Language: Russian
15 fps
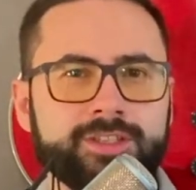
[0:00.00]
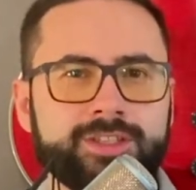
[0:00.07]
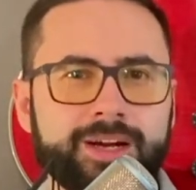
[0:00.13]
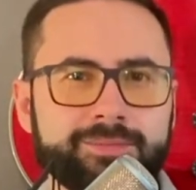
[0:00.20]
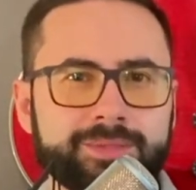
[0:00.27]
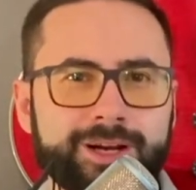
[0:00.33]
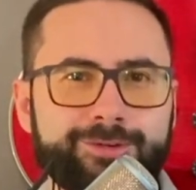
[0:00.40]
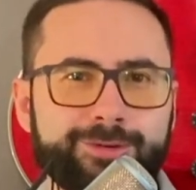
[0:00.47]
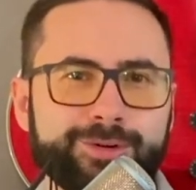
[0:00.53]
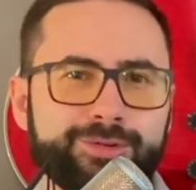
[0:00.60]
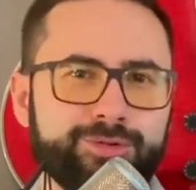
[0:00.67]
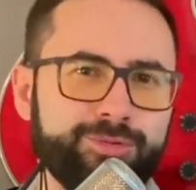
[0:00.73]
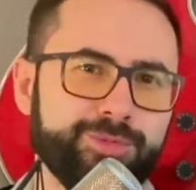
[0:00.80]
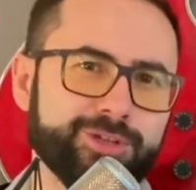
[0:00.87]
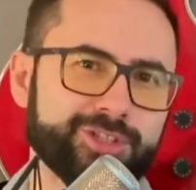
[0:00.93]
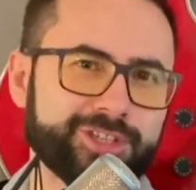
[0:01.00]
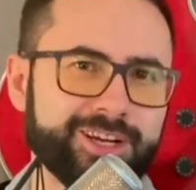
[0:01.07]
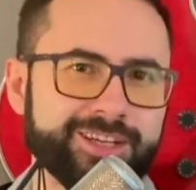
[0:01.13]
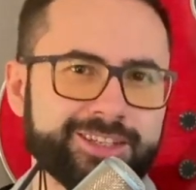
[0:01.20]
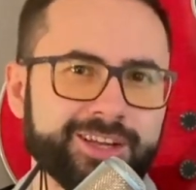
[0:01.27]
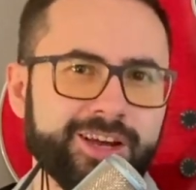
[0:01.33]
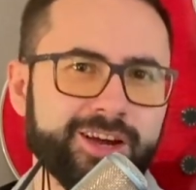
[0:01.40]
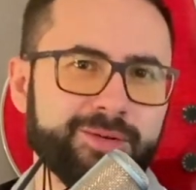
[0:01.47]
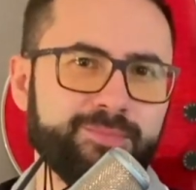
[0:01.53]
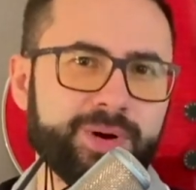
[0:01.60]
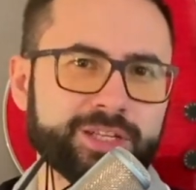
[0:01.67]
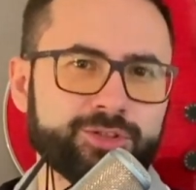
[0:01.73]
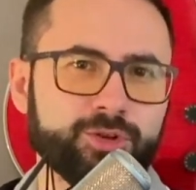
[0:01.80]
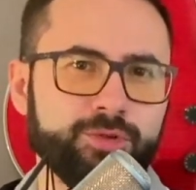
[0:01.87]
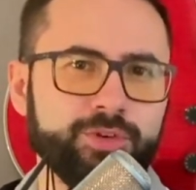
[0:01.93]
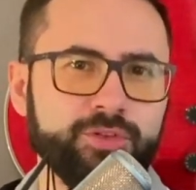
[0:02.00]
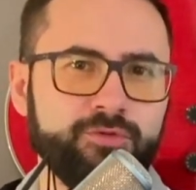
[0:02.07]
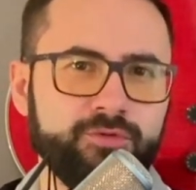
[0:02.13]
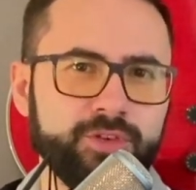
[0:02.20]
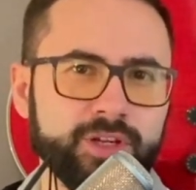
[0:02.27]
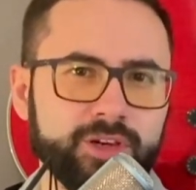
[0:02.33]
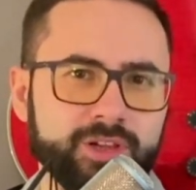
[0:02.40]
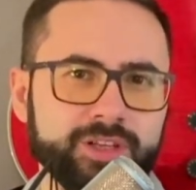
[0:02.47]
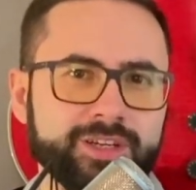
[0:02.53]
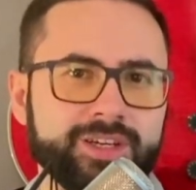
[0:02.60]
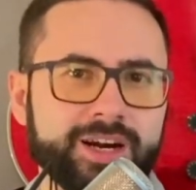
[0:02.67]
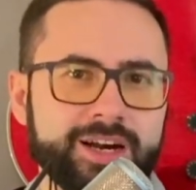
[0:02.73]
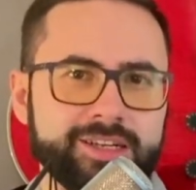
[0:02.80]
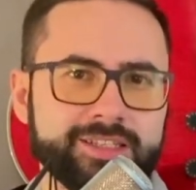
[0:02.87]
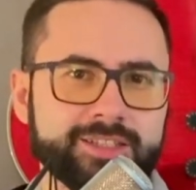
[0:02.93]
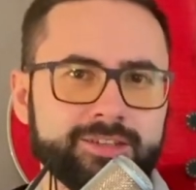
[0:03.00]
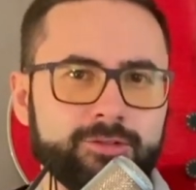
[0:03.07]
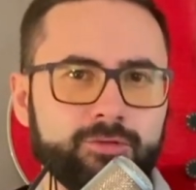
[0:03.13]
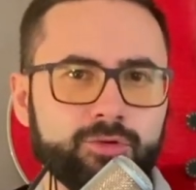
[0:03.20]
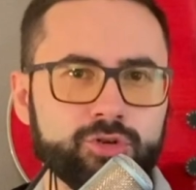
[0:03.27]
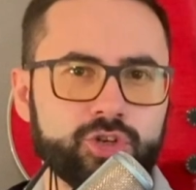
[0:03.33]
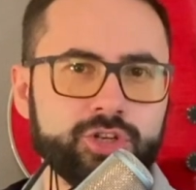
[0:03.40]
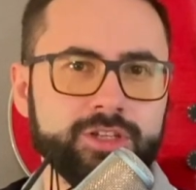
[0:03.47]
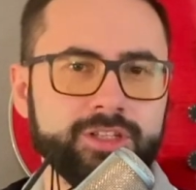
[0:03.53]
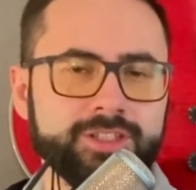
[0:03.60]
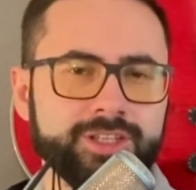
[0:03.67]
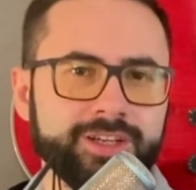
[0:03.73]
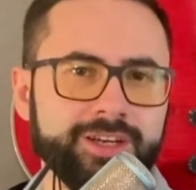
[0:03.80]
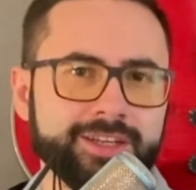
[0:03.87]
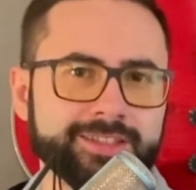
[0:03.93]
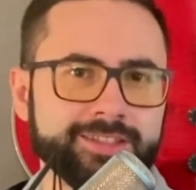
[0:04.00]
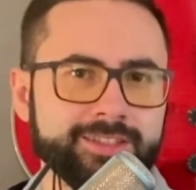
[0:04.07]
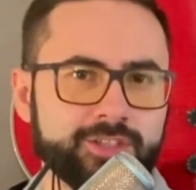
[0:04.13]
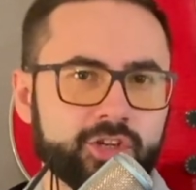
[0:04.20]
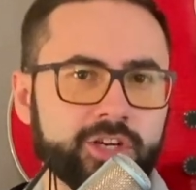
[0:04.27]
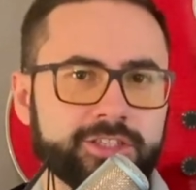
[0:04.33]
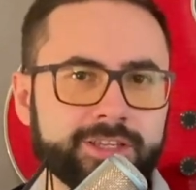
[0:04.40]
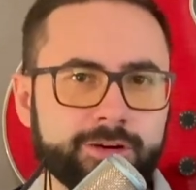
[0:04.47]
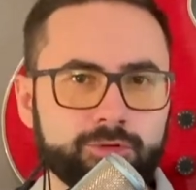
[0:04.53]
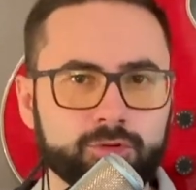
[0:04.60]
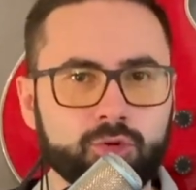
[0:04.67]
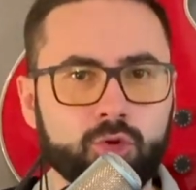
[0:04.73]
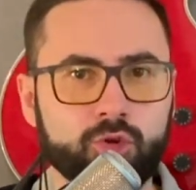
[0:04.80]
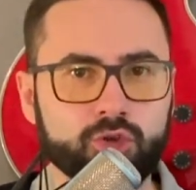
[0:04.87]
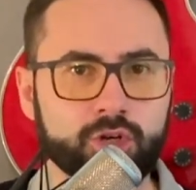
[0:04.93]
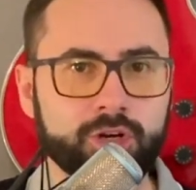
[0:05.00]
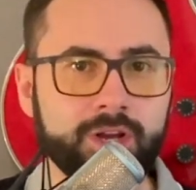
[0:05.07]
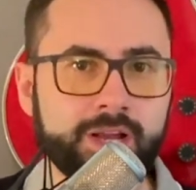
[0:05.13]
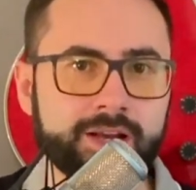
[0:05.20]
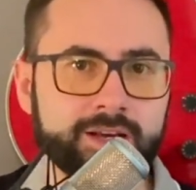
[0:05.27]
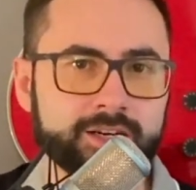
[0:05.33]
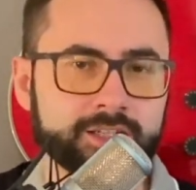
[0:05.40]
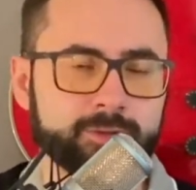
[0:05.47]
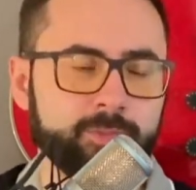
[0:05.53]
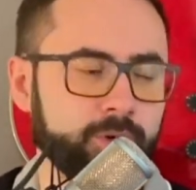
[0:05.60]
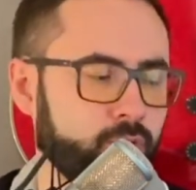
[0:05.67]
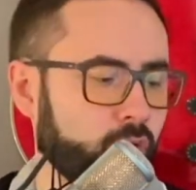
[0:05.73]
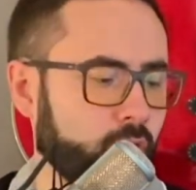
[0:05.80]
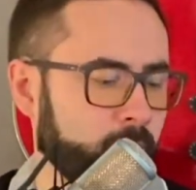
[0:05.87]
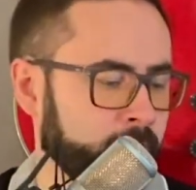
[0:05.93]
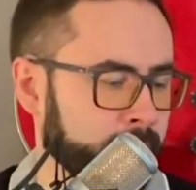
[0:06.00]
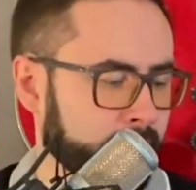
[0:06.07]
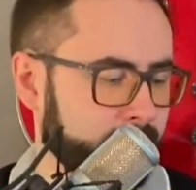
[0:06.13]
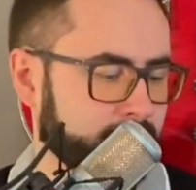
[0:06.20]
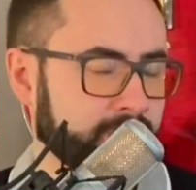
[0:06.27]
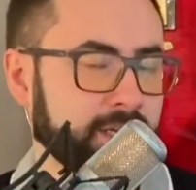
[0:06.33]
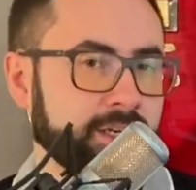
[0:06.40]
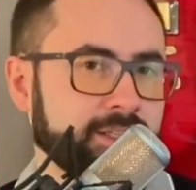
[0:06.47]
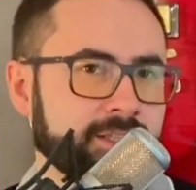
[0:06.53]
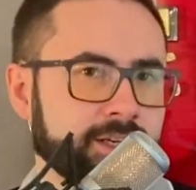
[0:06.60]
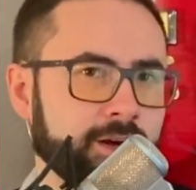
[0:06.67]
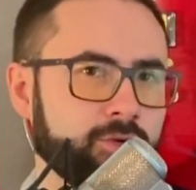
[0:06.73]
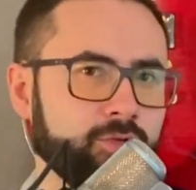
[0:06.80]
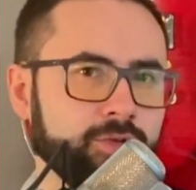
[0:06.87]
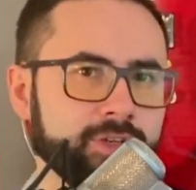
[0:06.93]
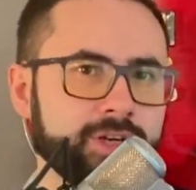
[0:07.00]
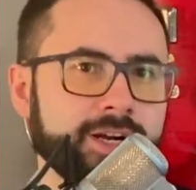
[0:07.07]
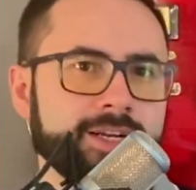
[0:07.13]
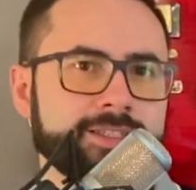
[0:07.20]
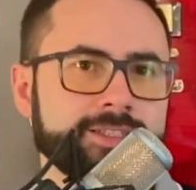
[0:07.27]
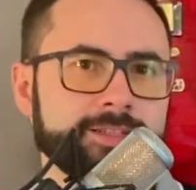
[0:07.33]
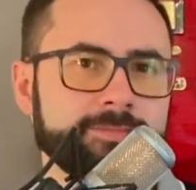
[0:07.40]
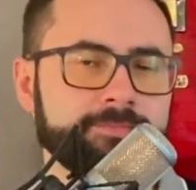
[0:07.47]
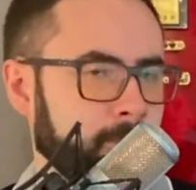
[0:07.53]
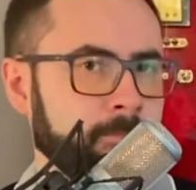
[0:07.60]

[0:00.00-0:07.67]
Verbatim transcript: Там такой, ну, можно сказать, басовый фил играется очень интересно. Сейчас я его тоже разберу. Смотрите, как он играется.